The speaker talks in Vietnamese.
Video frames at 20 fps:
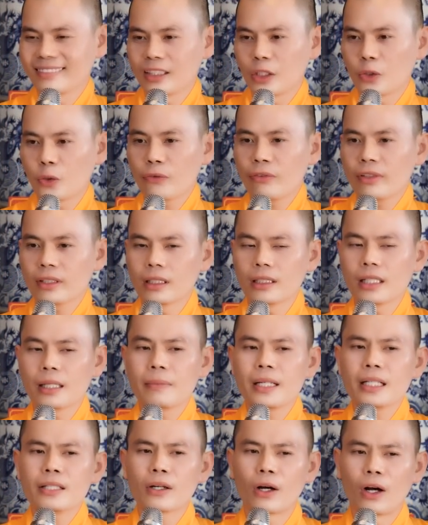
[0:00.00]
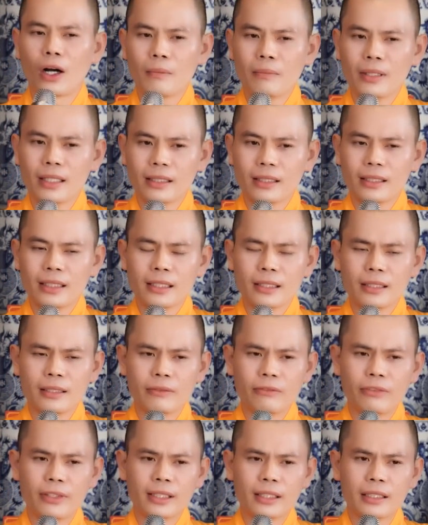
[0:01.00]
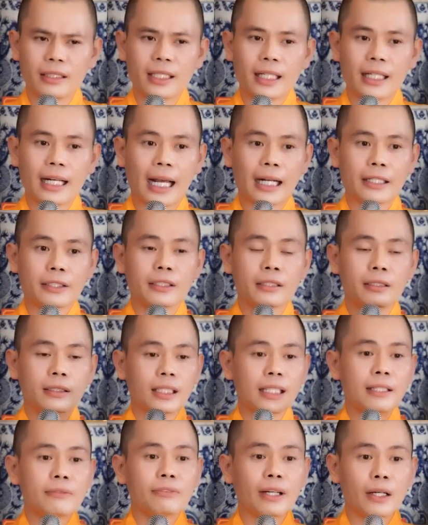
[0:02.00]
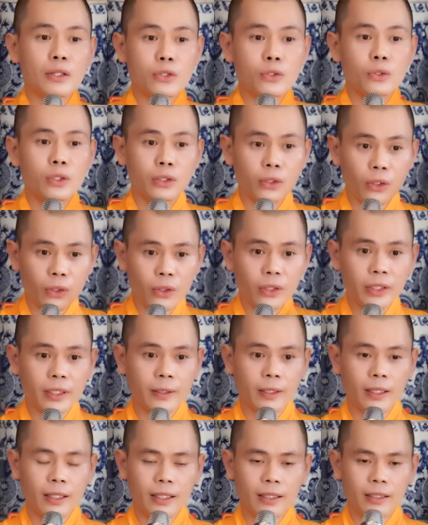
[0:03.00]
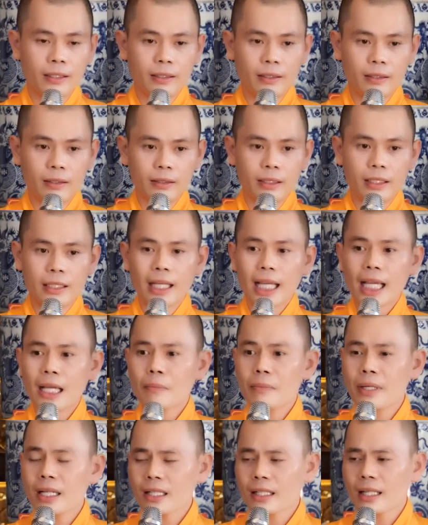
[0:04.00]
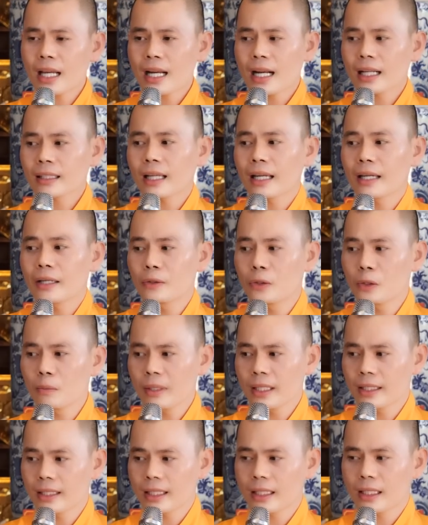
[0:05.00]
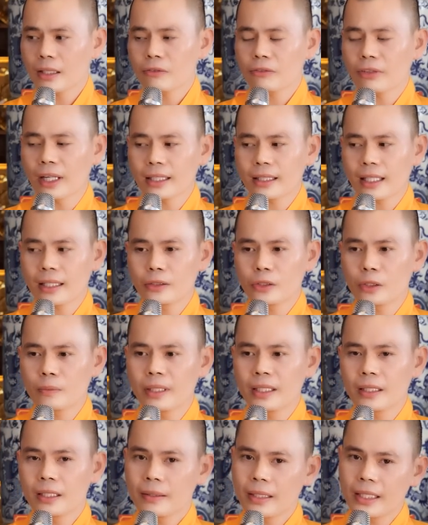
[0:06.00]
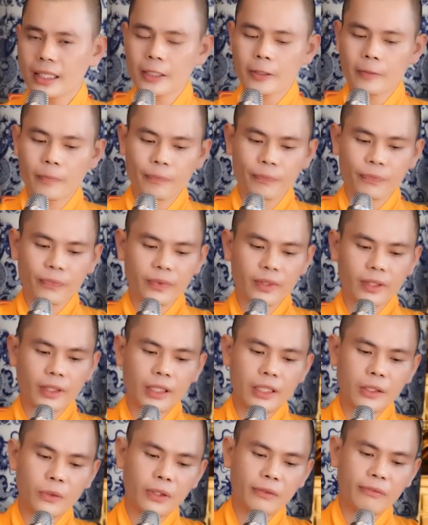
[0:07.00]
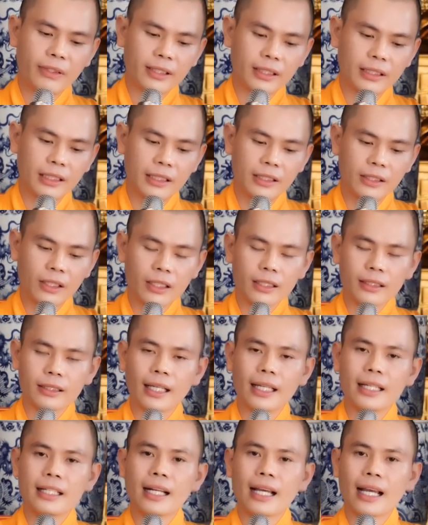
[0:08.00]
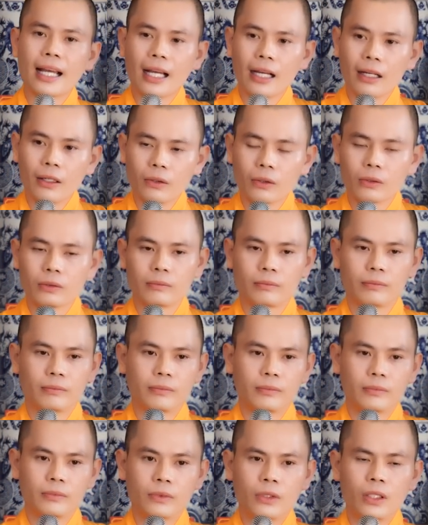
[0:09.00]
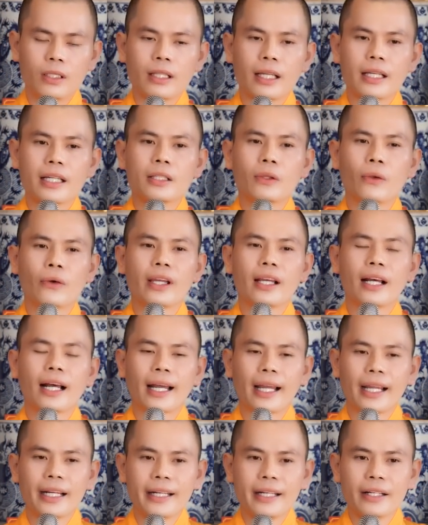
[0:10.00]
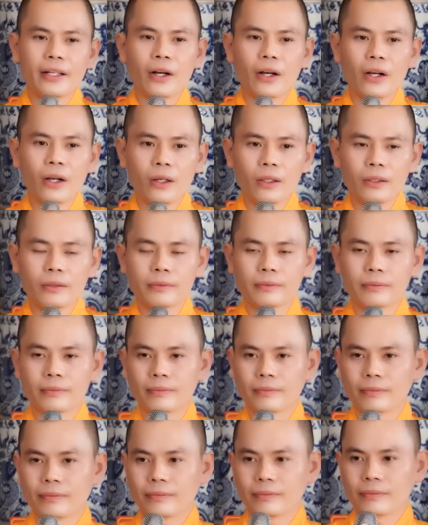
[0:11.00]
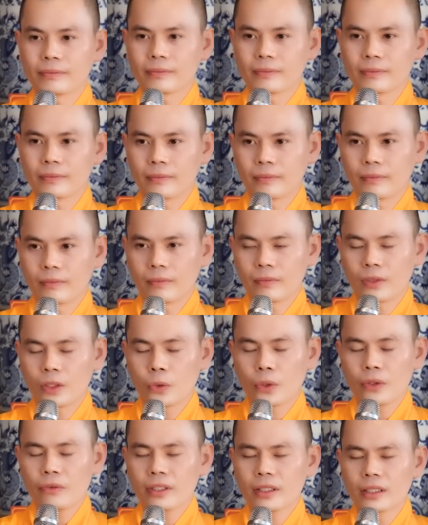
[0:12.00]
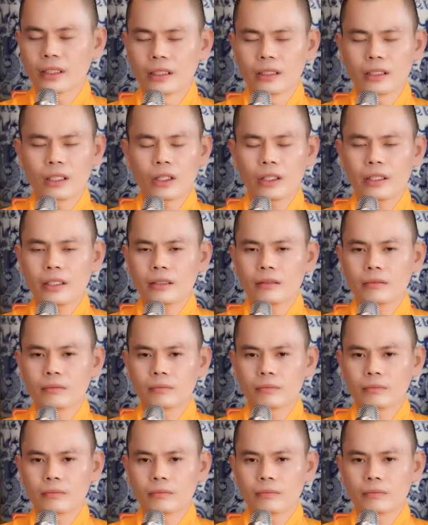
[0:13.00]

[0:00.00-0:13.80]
thì quý Phật tử này biết rõ mà. Thứ nhất, Phật tử này đã trực tiếp vào chùa rồi, thì nghe biết đây là thầy của mình hay không phải thầy của mình liền. Thì quý Phật tử nói thầy nào? Nói thầy Tuệ Hải đây con. Thì quý Phật tử nói